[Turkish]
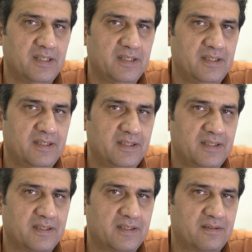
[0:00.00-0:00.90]
Ee,
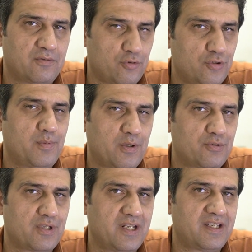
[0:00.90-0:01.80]
görüşmek
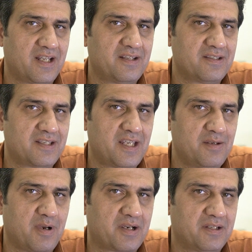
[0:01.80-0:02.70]
üzere kendinize
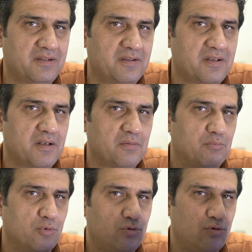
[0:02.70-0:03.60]
iyi bakın.
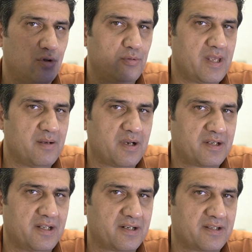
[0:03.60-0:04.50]
Mutlu olmaya
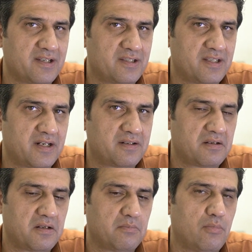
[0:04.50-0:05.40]
bakın arkadaşlar.
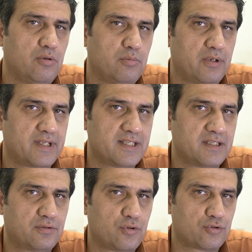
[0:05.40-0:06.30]
Bol bol
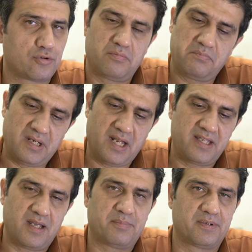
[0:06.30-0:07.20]
gezin, tozun, plan
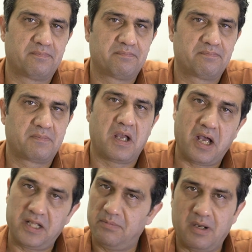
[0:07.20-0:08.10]
yapın.
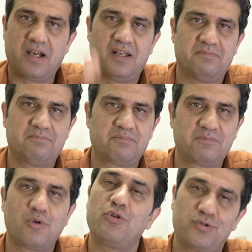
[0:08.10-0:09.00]
Hadi bakalım.
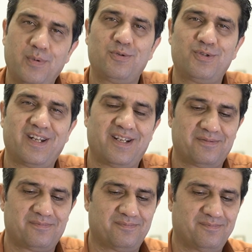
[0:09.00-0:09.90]
Görüşmek üzere.